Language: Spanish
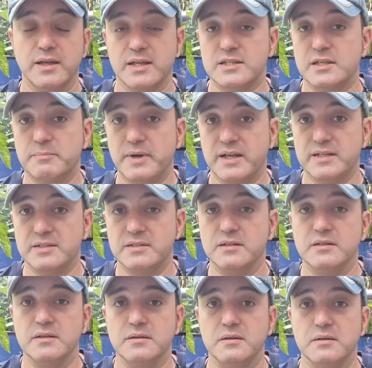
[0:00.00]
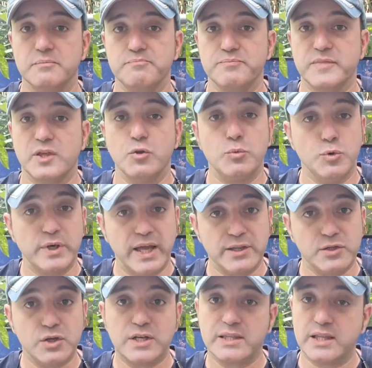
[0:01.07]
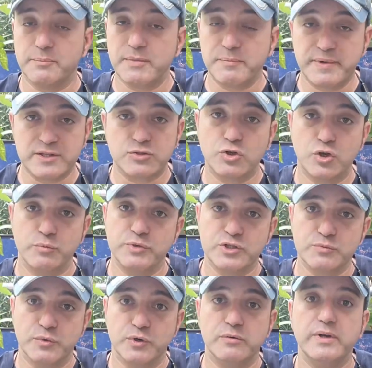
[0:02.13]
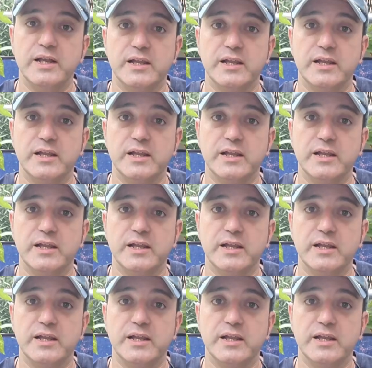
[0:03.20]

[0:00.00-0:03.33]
Que sepáis que hubo un año que también pasó lo mismo.